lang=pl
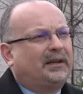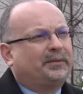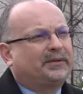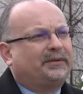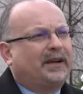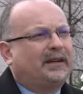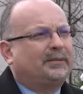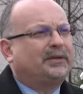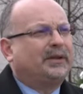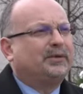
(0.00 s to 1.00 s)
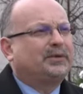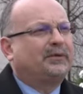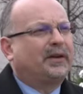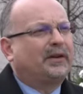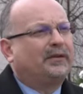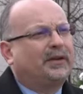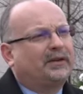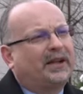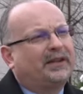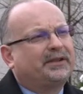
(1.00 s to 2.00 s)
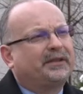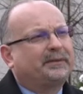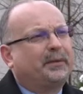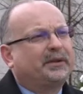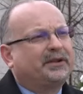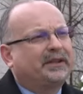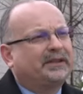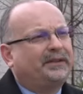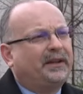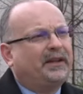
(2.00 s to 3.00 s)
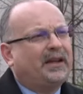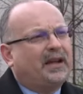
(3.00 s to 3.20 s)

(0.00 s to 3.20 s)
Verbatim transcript: pozwala młodemu człowiekowi odnaleźć się w społeczeństwie